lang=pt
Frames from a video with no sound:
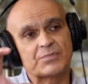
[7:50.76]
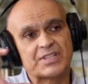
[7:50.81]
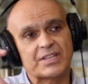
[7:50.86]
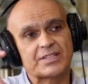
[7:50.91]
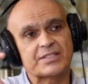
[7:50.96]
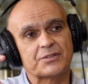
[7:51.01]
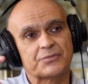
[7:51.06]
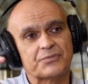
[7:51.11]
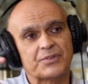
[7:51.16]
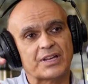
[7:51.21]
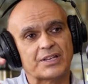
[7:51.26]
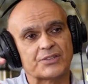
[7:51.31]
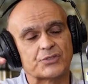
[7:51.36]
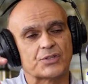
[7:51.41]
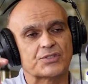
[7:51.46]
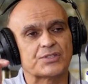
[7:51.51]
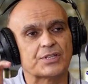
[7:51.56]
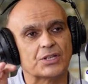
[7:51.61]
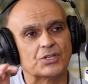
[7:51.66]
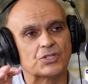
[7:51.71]
chegamos a essa fase, ou
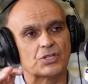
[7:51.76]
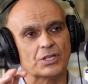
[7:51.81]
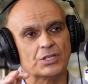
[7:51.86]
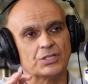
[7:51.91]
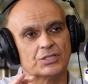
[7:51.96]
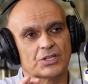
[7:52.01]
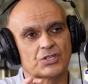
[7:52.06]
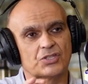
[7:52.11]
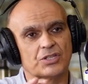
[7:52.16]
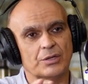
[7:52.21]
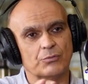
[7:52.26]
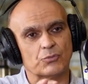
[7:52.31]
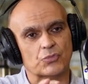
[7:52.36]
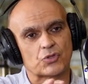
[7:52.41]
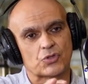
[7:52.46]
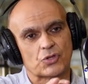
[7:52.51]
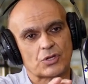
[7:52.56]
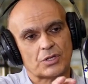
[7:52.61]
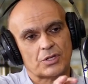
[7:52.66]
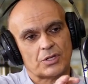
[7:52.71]
seja, ainda
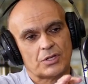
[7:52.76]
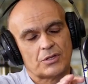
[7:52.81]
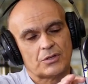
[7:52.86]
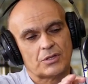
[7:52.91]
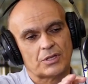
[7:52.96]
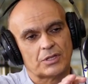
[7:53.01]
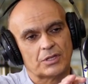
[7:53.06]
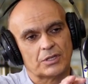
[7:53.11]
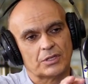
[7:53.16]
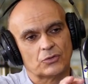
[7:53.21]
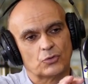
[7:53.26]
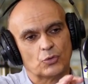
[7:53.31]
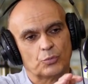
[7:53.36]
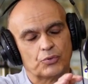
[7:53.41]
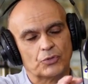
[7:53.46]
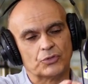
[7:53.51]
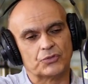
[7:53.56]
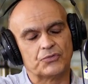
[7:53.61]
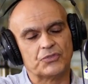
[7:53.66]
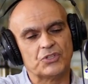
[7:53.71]
estamos, eh, do
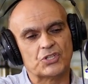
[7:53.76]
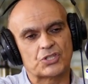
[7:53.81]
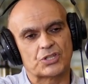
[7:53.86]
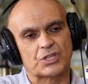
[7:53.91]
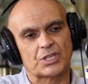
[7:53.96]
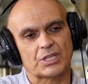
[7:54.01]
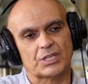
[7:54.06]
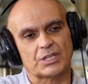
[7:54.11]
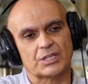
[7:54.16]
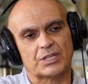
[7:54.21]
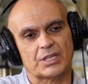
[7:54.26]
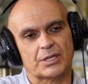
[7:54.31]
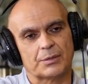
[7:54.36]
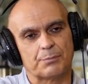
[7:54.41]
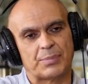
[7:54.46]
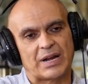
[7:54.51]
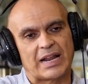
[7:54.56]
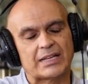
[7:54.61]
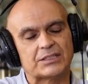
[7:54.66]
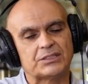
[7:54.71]
ponto de vista da
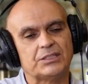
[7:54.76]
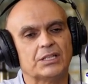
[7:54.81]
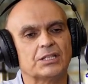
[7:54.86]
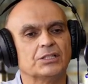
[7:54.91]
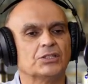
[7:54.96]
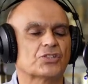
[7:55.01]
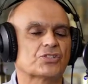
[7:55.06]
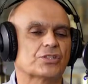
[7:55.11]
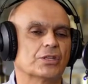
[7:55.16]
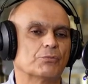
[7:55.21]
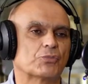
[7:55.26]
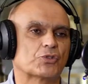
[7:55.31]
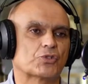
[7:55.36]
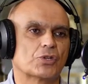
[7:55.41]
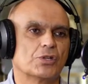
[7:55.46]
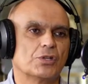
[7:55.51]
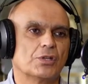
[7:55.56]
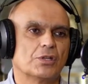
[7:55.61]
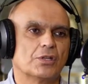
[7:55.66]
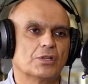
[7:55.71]
prática, ainda estamos
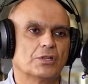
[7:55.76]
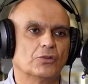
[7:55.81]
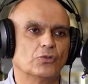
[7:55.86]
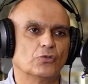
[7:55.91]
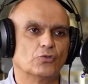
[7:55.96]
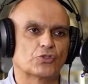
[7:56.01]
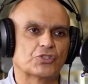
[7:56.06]
nos